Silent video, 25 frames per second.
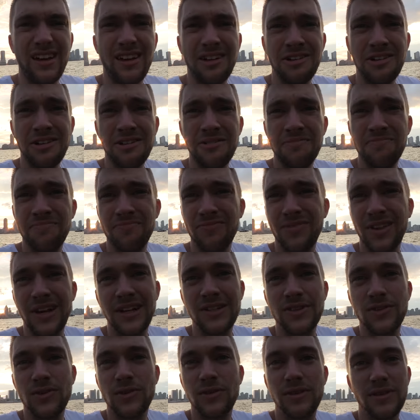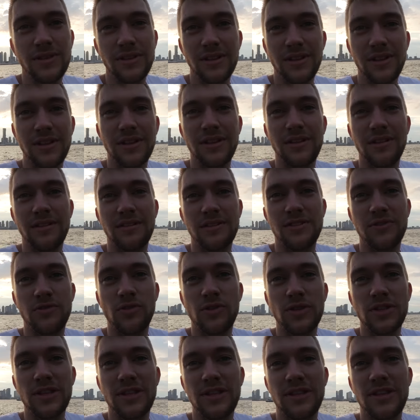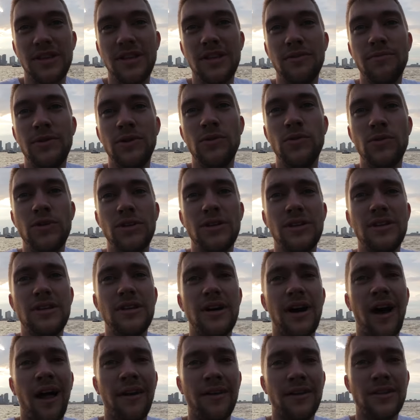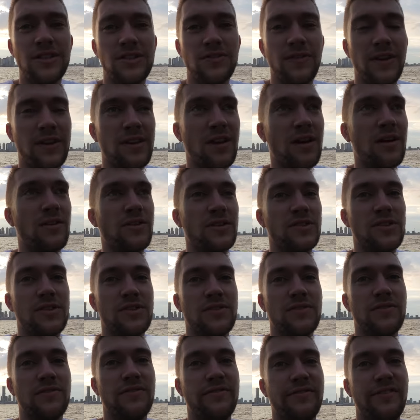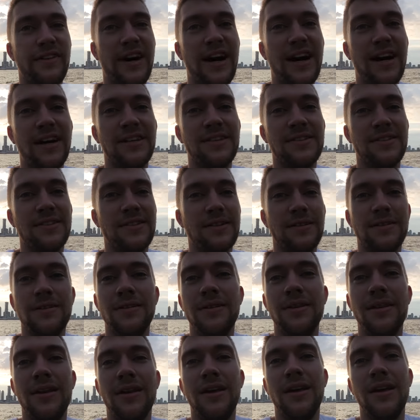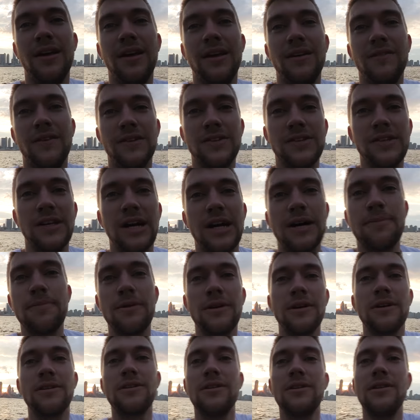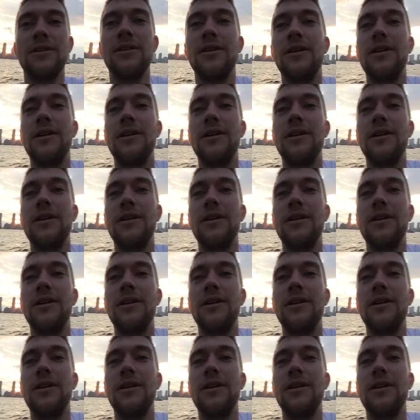Ähm, also ist wirklich jede Minute hier anderes Wetter und es ist Wahnsinn, was hier abgeht.